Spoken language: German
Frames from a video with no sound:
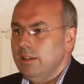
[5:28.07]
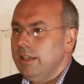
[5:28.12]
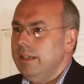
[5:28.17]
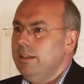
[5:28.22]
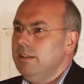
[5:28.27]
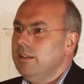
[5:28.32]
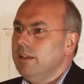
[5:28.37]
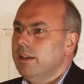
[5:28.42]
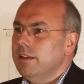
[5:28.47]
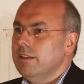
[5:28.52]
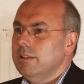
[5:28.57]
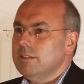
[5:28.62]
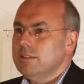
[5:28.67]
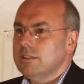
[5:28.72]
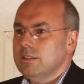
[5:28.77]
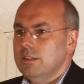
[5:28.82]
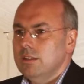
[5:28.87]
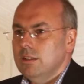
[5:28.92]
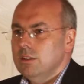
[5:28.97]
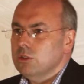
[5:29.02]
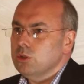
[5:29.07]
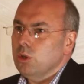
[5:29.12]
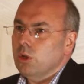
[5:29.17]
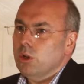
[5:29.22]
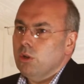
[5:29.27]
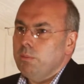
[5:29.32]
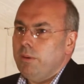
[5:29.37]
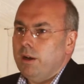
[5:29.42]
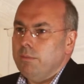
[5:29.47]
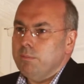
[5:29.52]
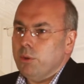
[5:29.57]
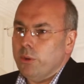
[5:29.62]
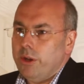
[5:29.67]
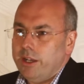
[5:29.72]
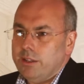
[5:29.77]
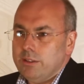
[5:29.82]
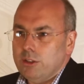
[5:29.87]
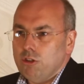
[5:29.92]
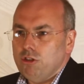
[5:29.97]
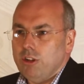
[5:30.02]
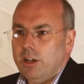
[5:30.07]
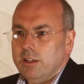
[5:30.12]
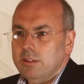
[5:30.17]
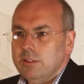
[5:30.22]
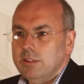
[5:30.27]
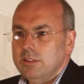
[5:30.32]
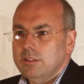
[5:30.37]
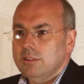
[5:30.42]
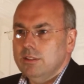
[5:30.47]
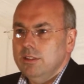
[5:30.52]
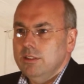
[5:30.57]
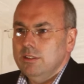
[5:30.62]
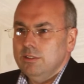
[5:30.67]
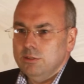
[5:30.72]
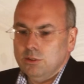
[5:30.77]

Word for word: internes Soroban-Projekt gestartet.